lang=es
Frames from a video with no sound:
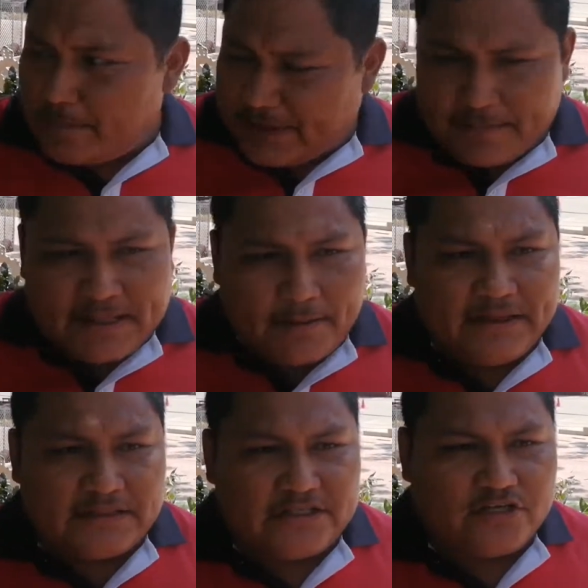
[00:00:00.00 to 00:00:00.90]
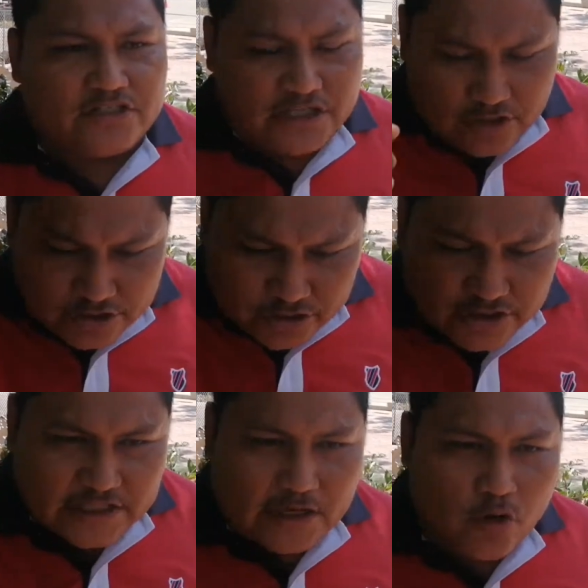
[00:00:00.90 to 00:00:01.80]
primeramente Dios y yo
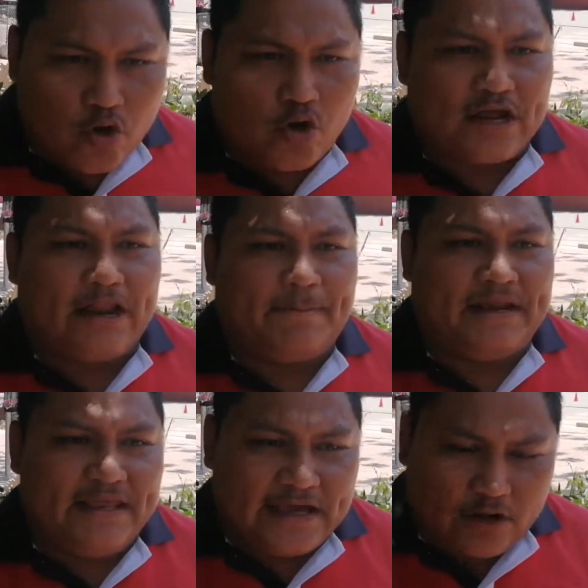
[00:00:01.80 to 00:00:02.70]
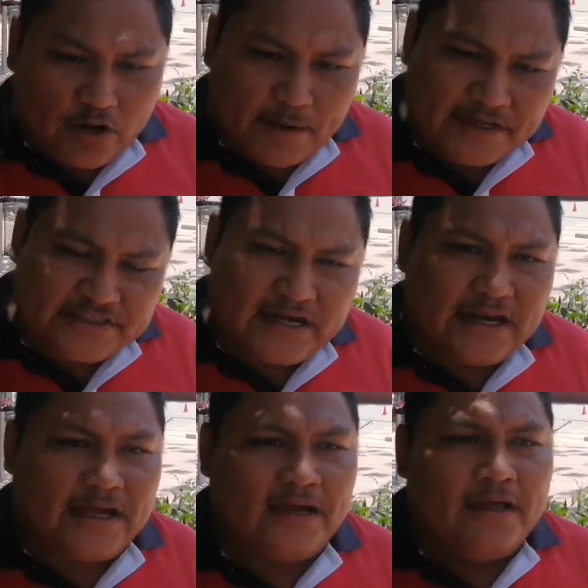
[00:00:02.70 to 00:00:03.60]
estoy seguro que la planilla roja va a ser
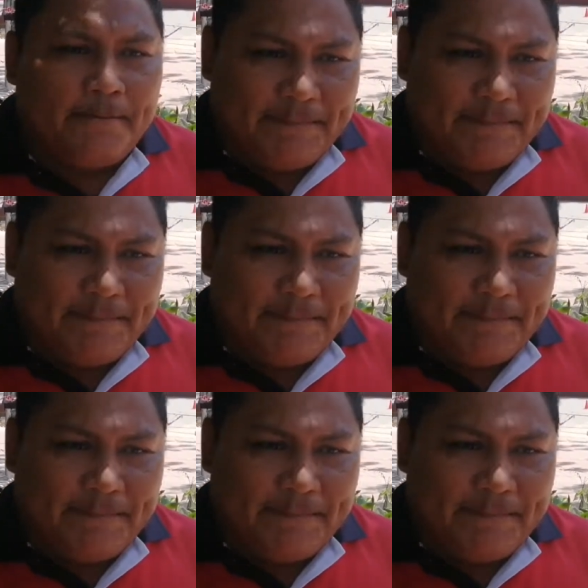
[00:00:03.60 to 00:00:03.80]
la